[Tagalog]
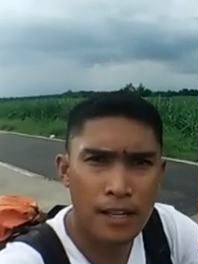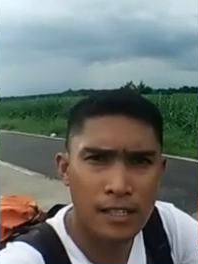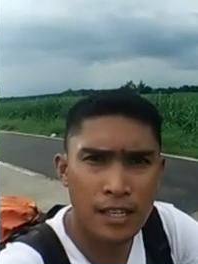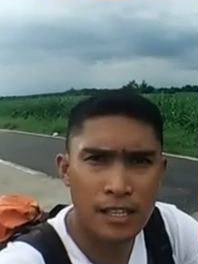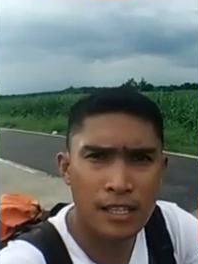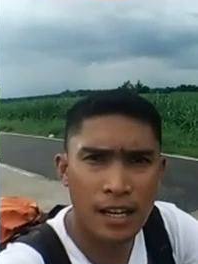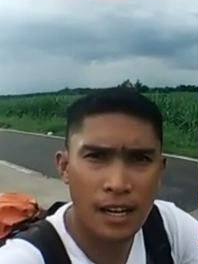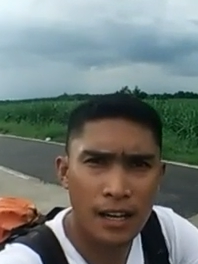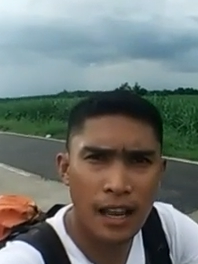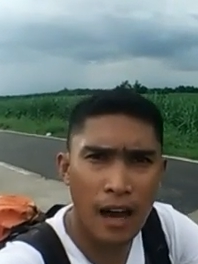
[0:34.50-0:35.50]
Francis
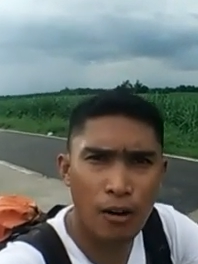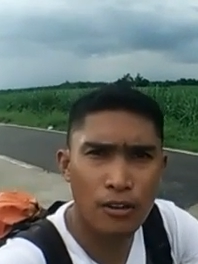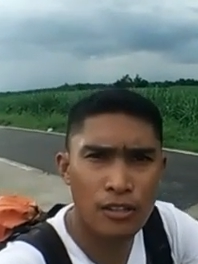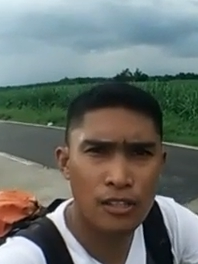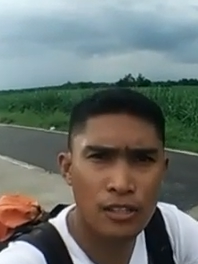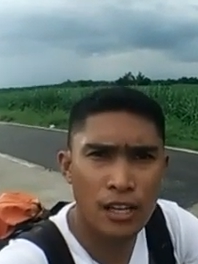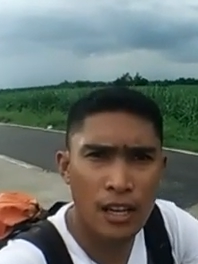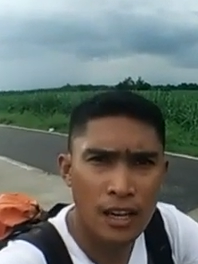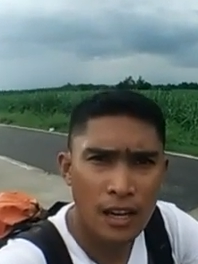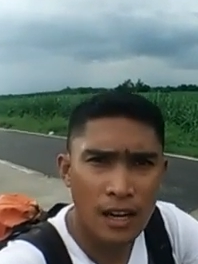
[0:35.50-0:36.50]
uh, Laos
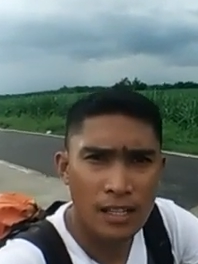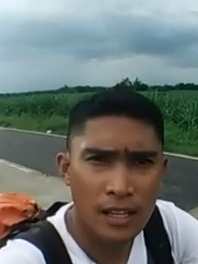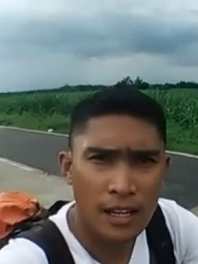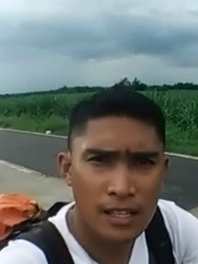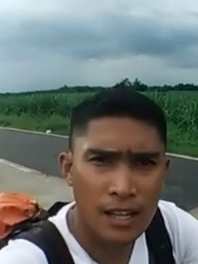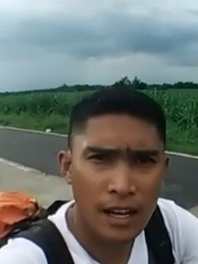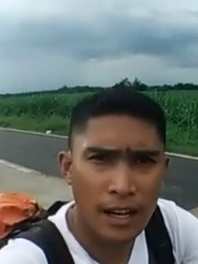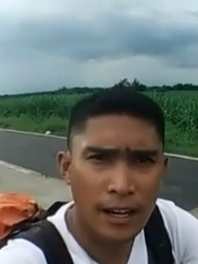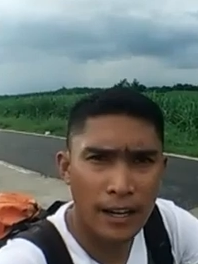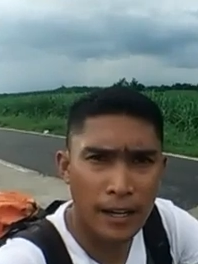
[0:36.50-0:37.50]
at saka sa
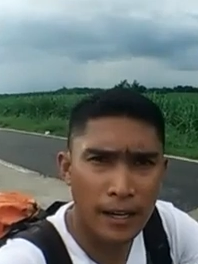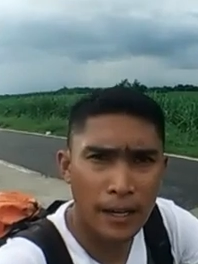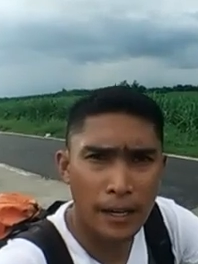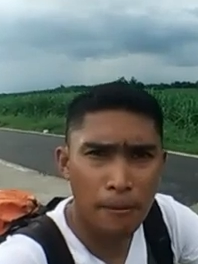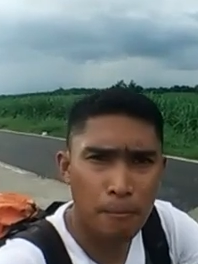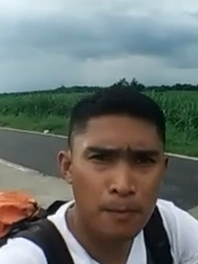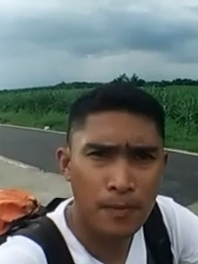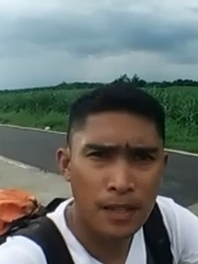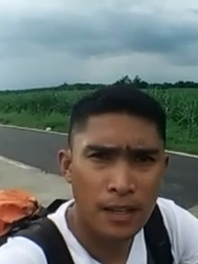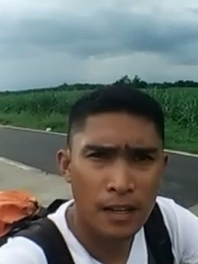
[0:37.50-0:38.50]
kay
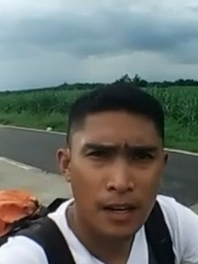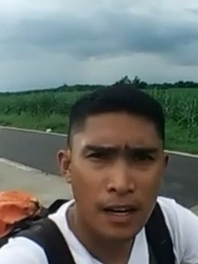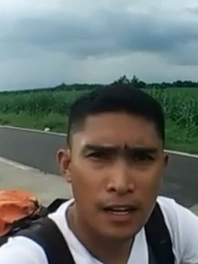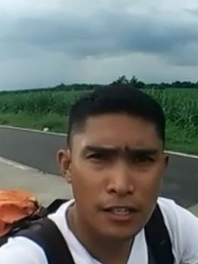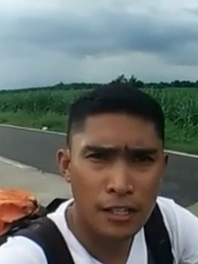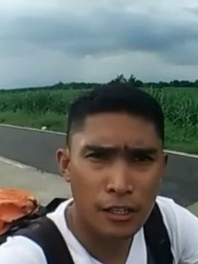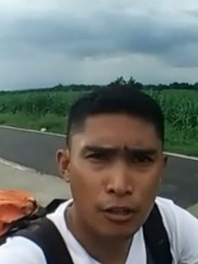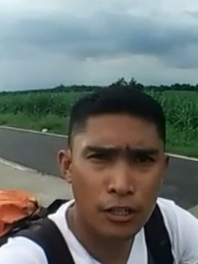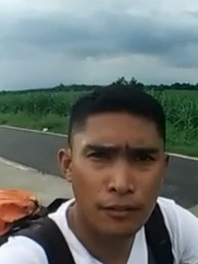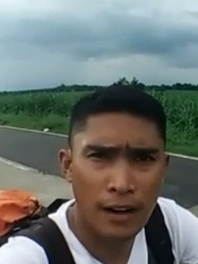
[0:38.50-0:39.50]
uh, Sir
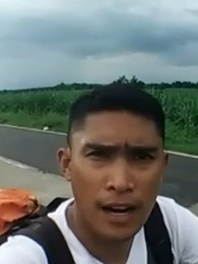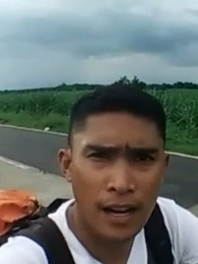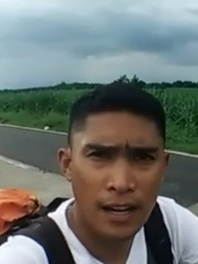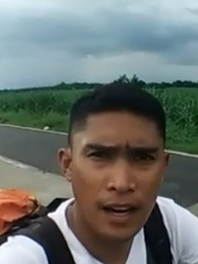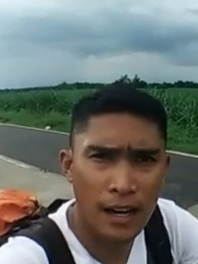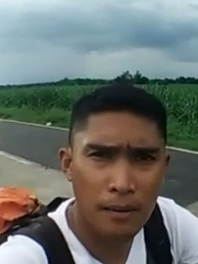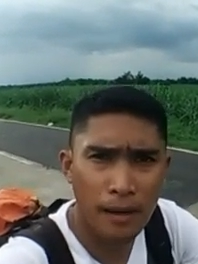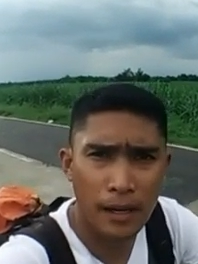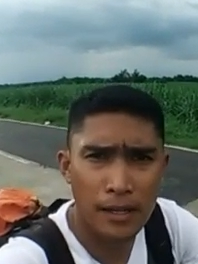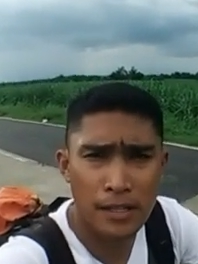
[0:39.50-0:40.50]
Cordova. Uh,
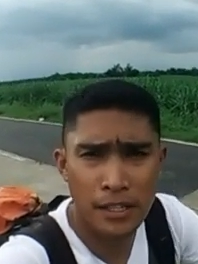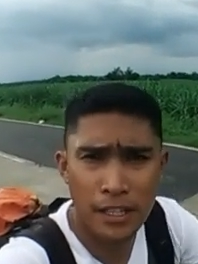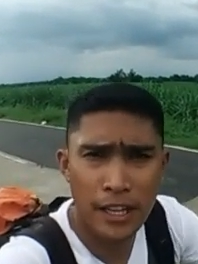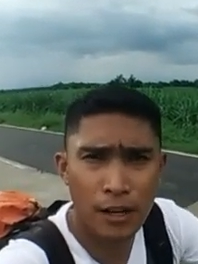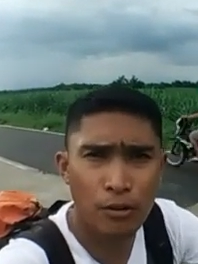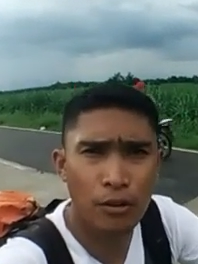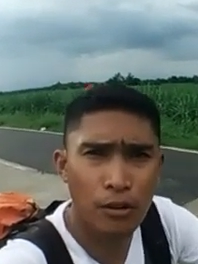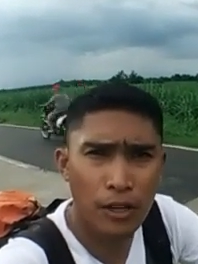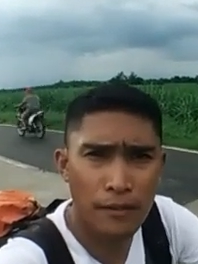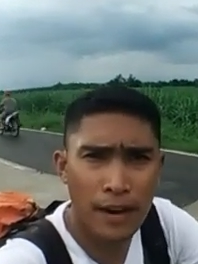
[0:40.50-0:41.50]
ah, kay Sir
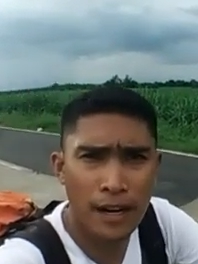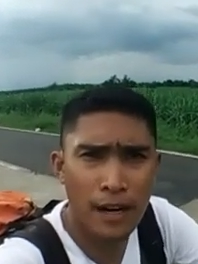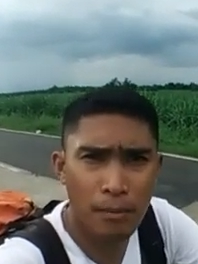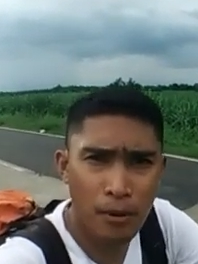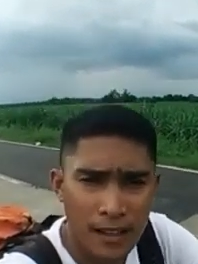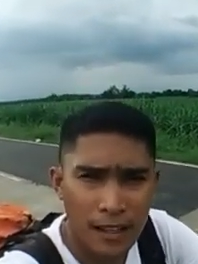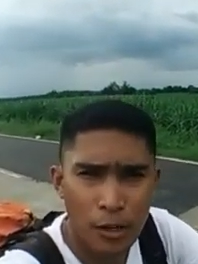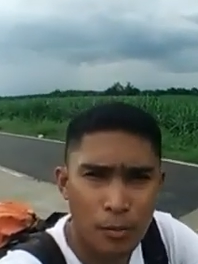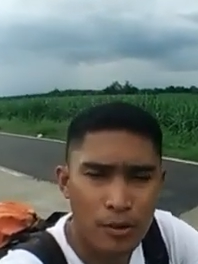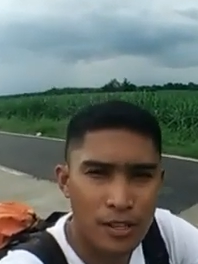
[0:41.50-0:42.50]
Nero Guevara po,
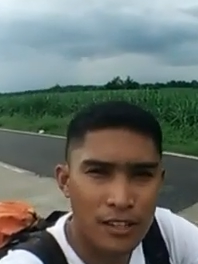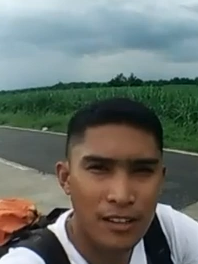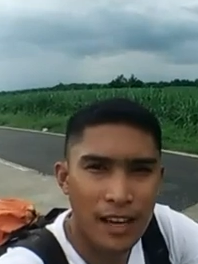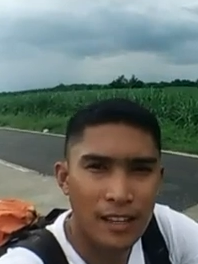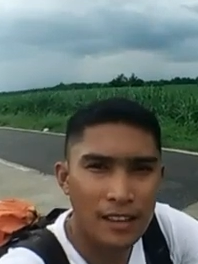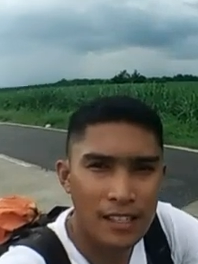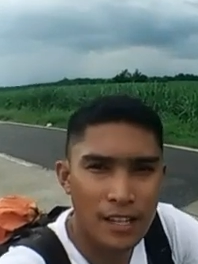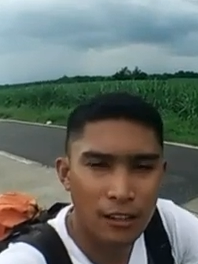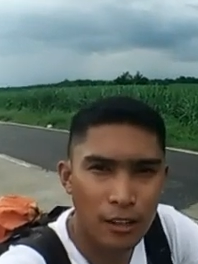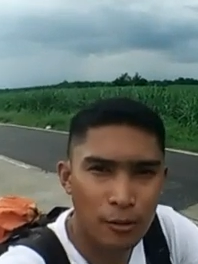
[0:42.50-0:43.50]
hello po sa inyo lahat.
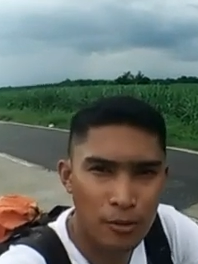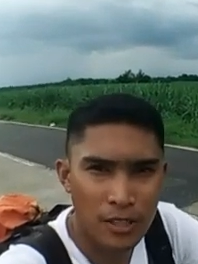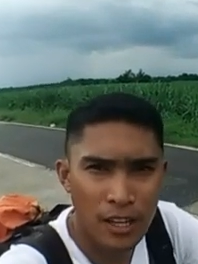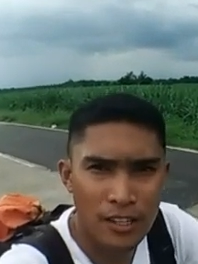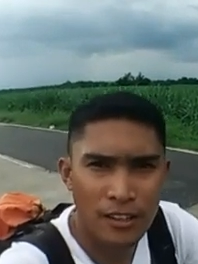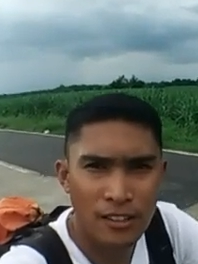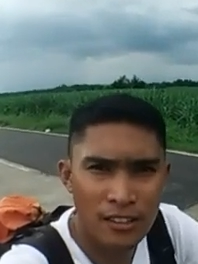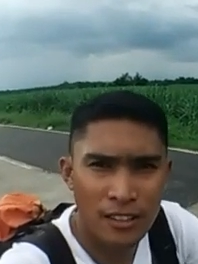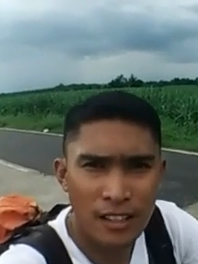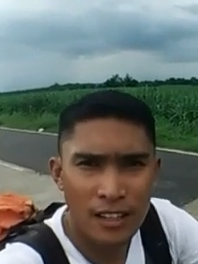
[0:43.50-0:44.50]
Shout out po sa inyo.
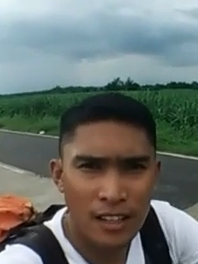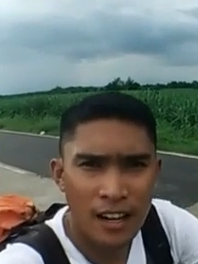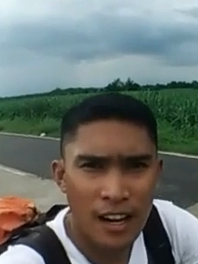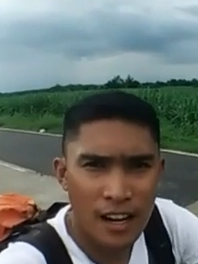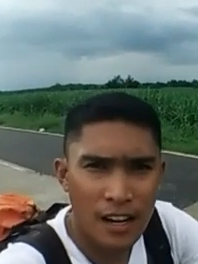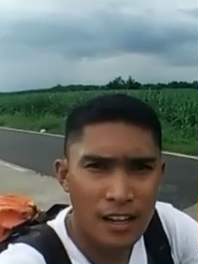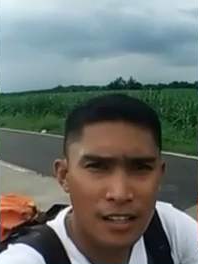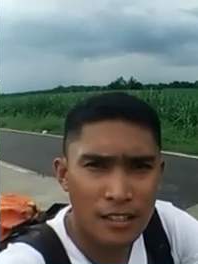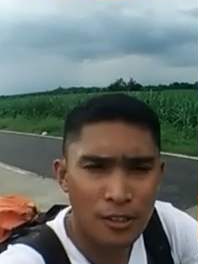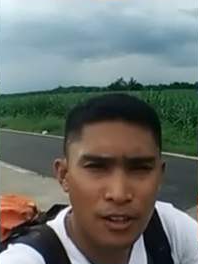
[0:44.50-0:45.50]

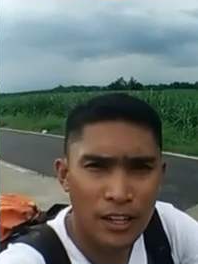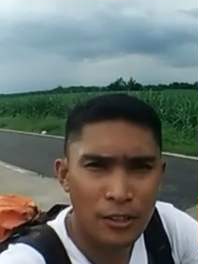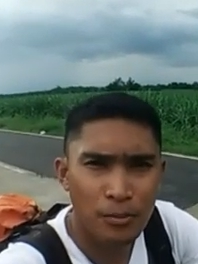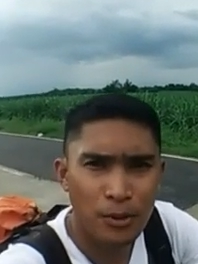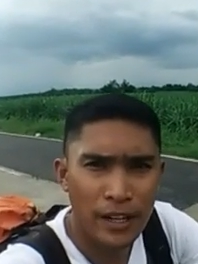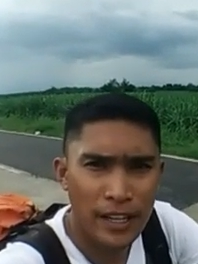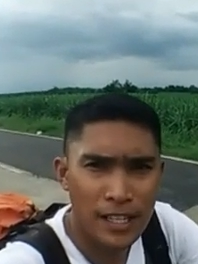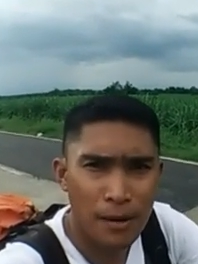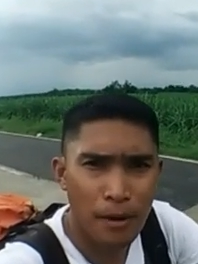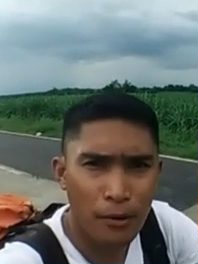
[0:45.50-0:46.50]
Uh, so ngayon po ay
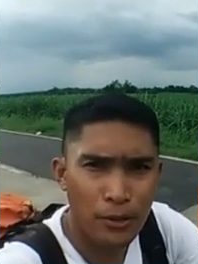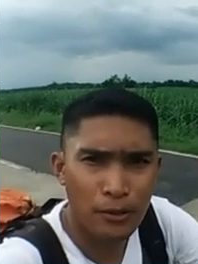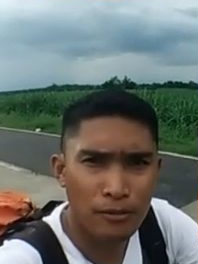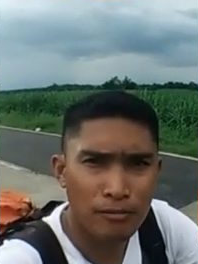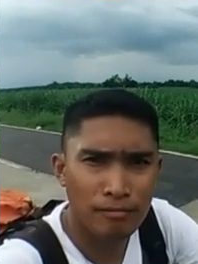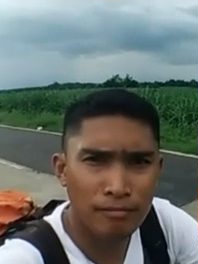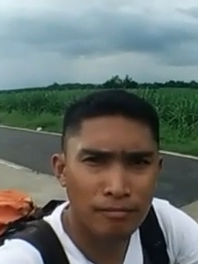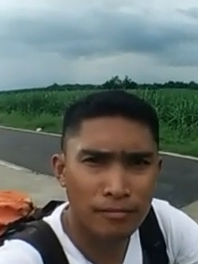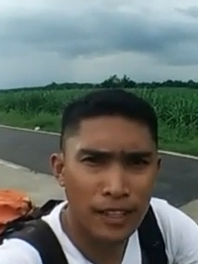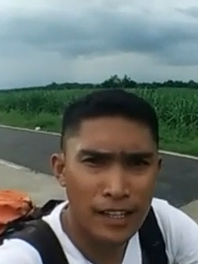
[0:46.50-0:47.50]
kasama ko yung
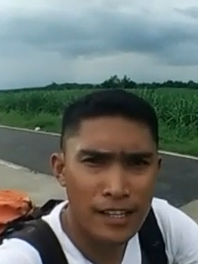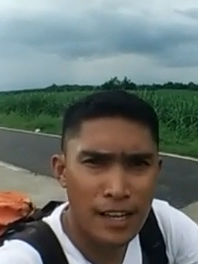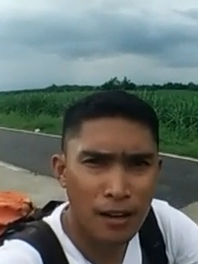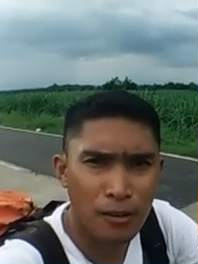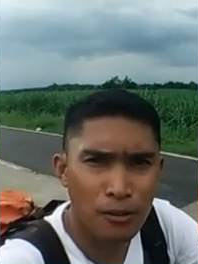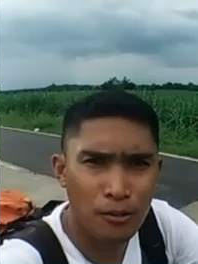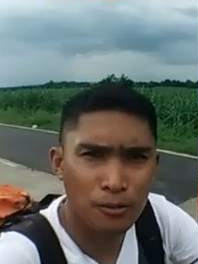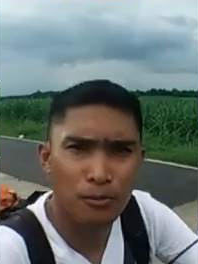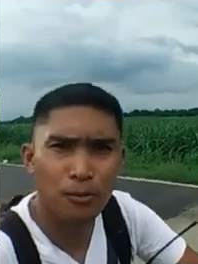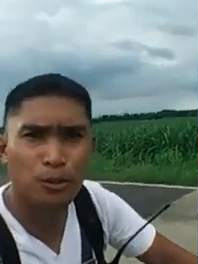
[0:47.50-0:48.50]
mag-isa kong
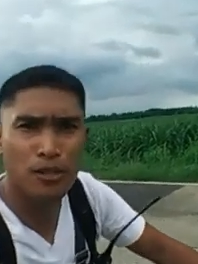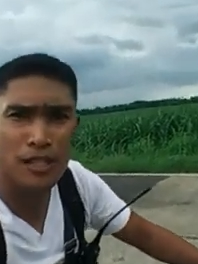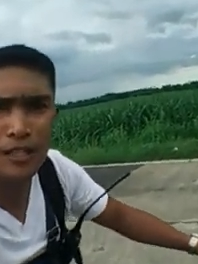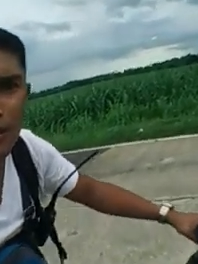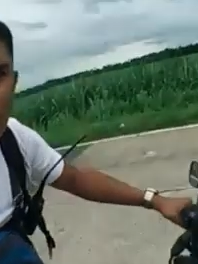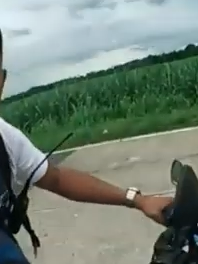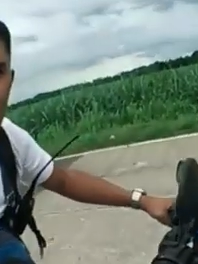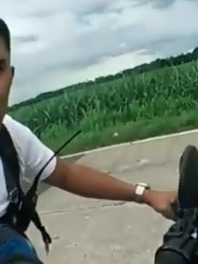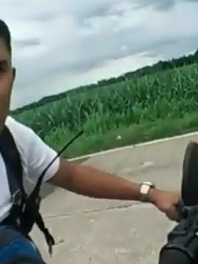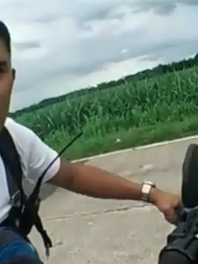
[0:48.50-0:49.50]
motorsiklo. Yan
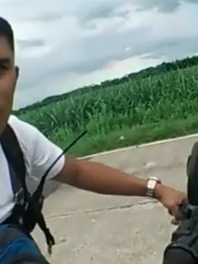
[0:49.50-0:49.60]
po.